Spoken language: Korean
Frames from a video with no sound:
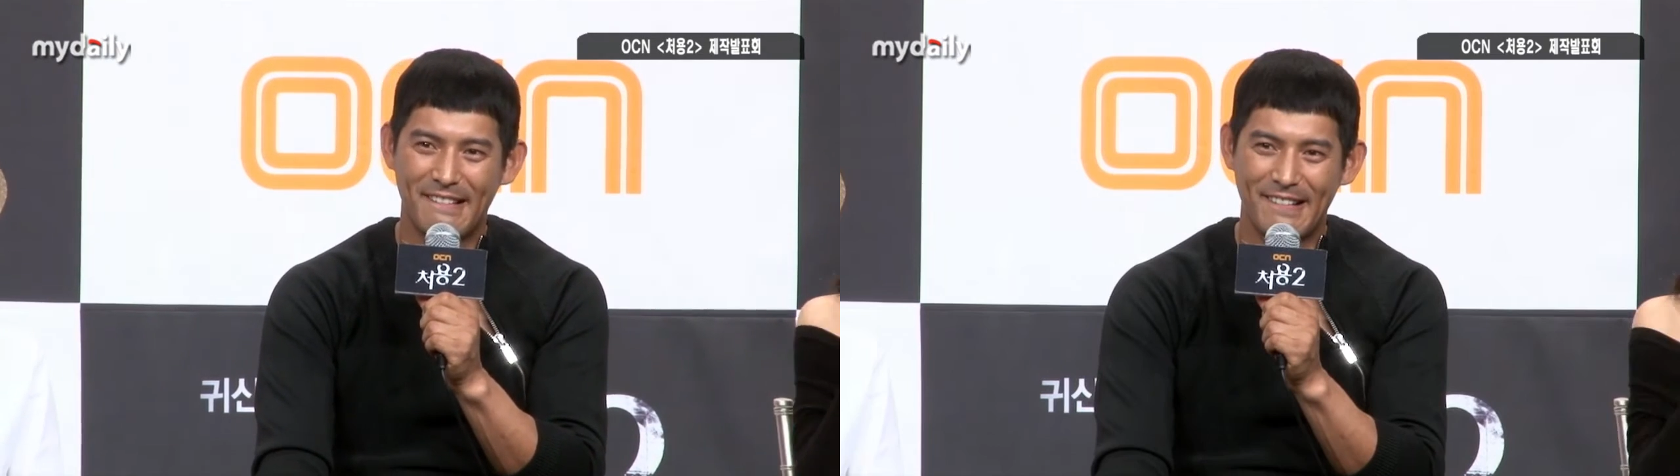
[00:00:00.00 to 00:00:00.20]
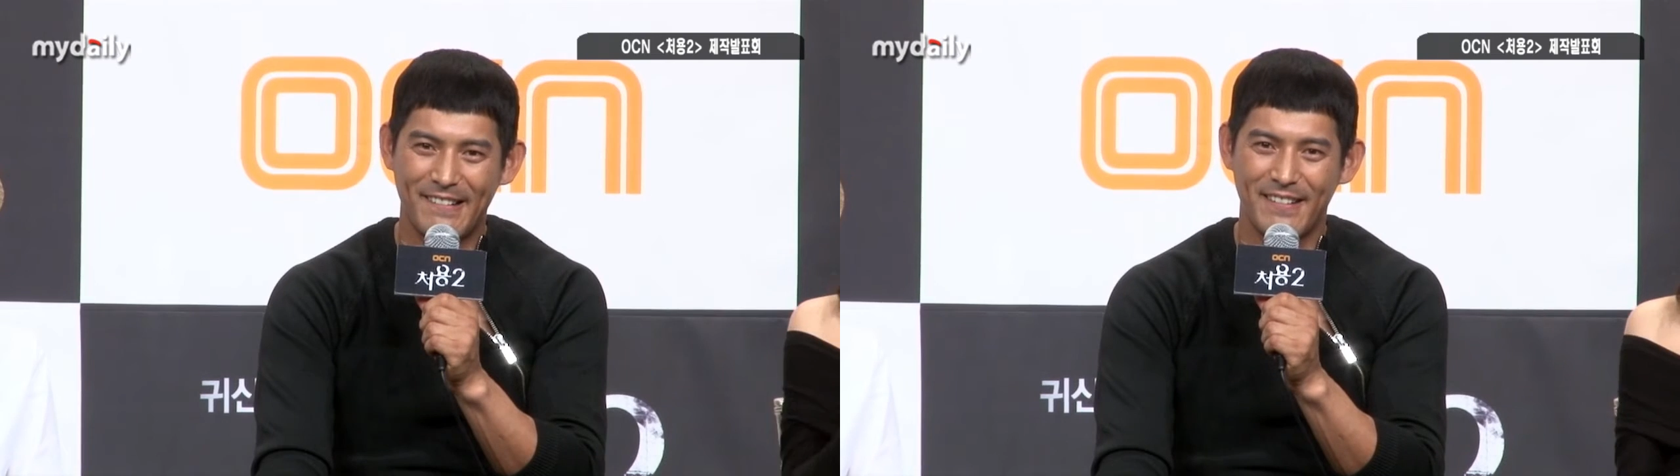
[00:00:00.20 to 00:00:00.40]

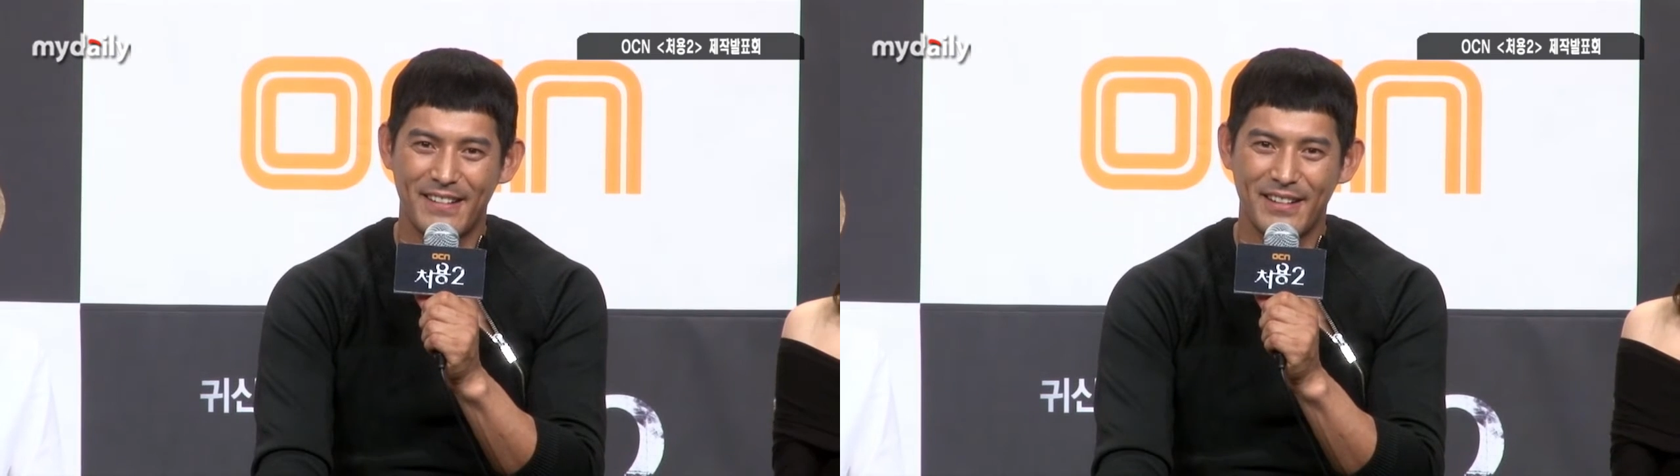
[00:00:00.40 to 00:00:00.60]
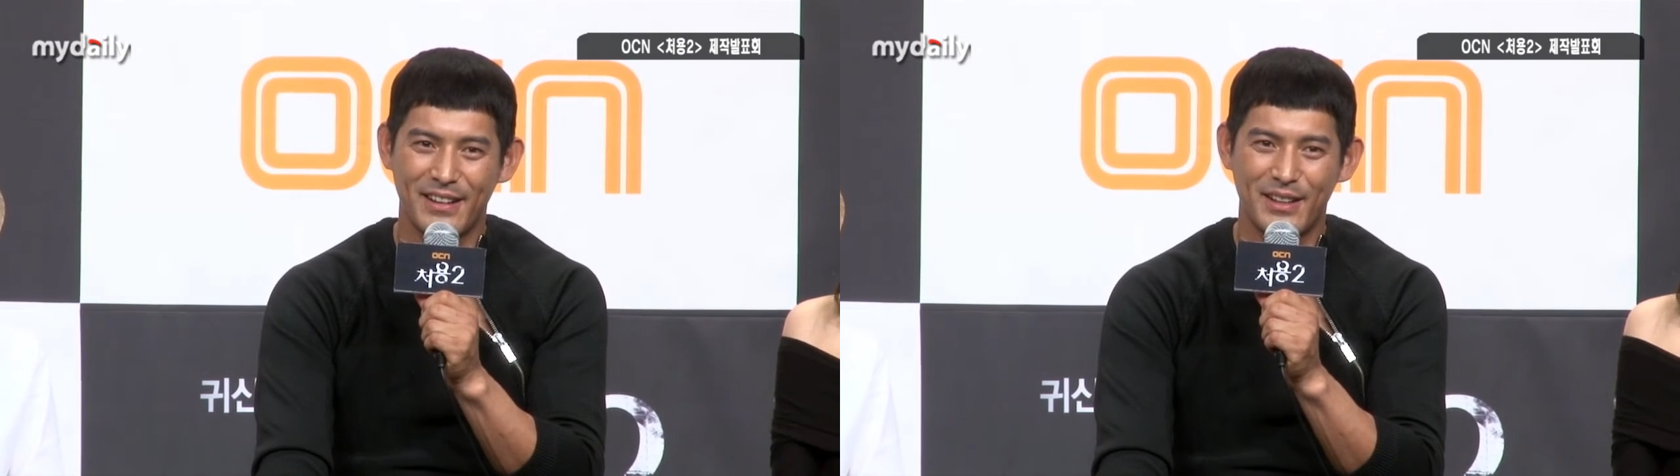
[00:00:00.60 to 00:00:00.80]
네.
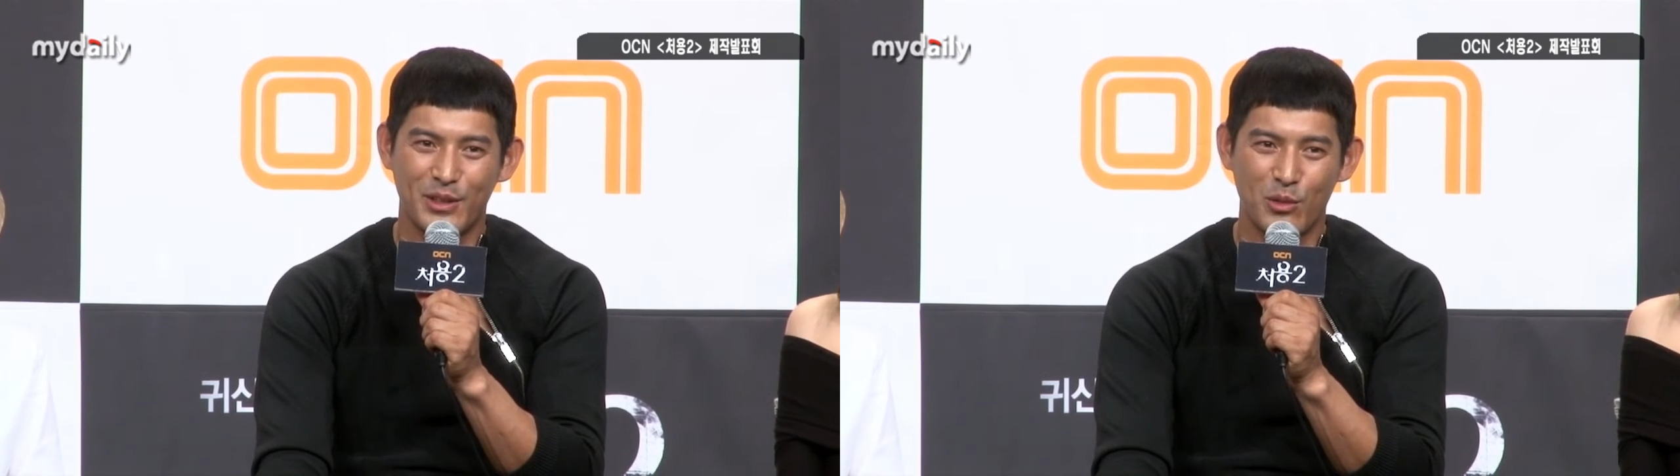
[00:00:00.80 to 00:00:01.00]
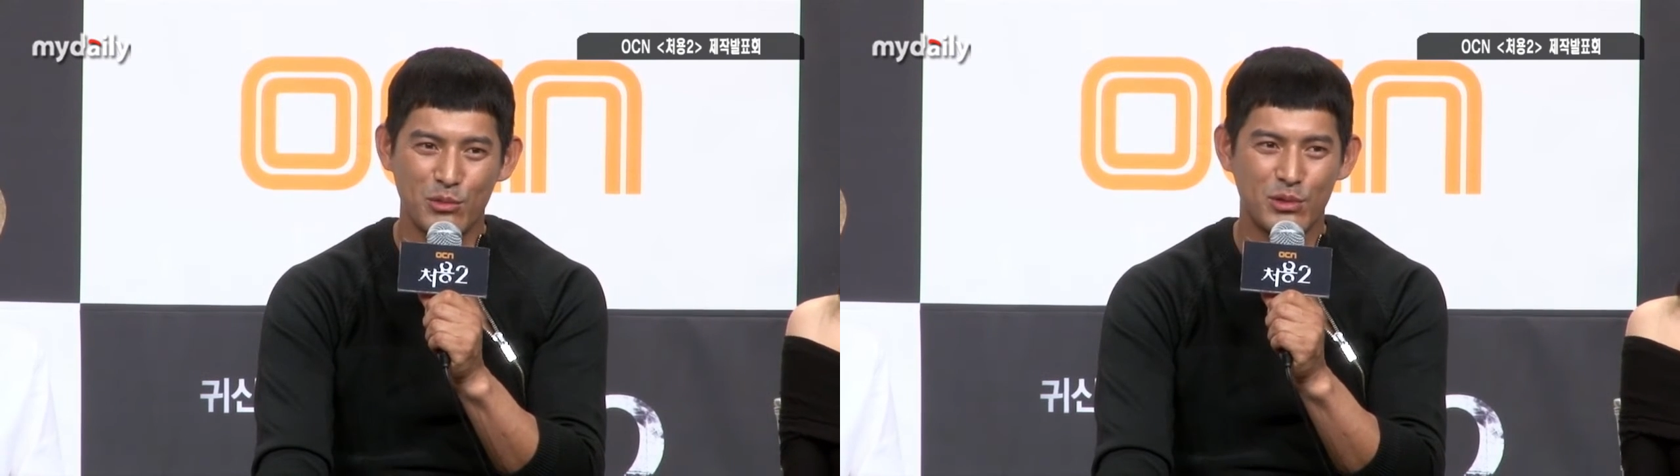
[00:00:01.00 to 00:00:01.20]
아,
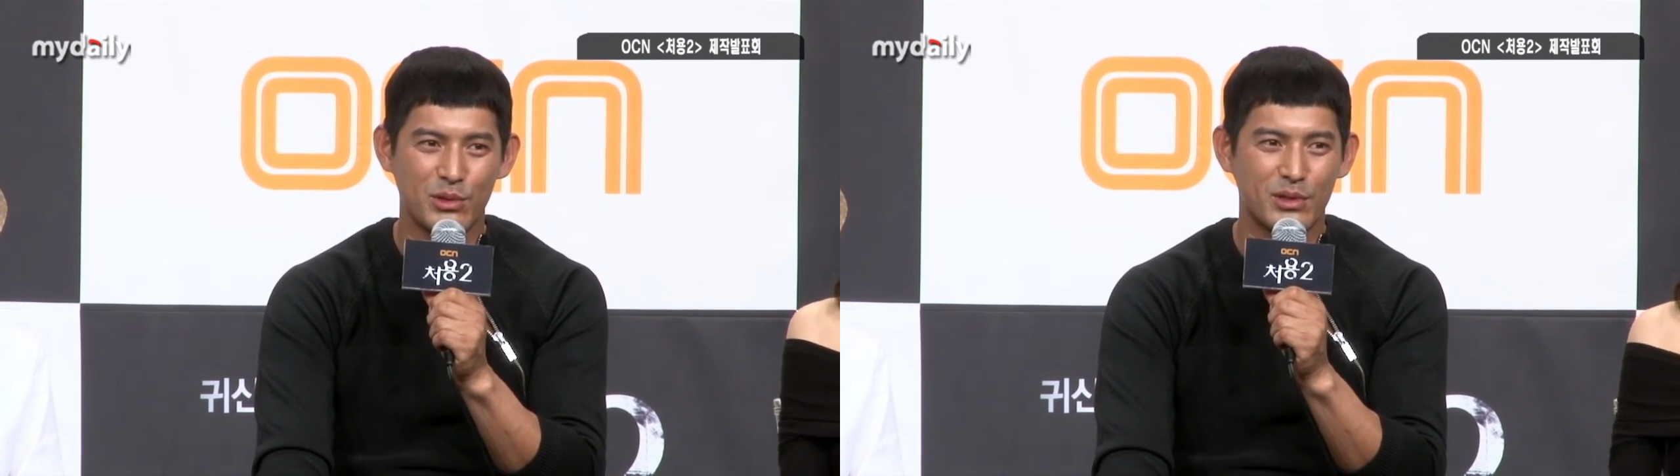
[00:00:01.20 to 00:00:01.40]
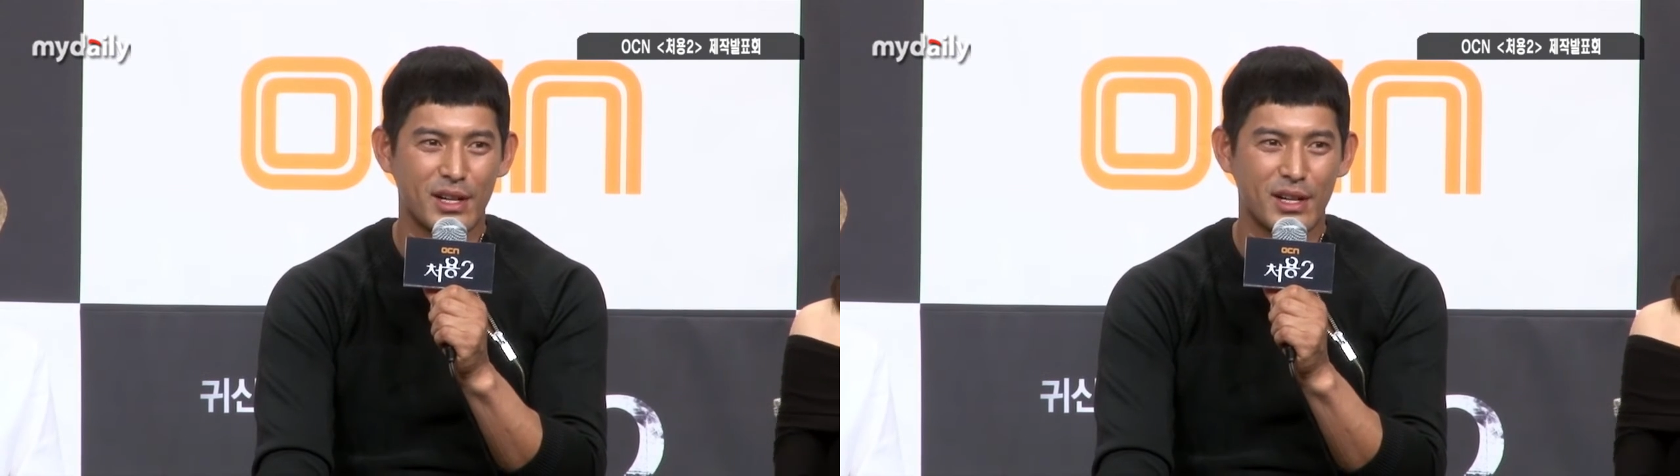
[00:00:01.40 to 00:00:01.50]
너무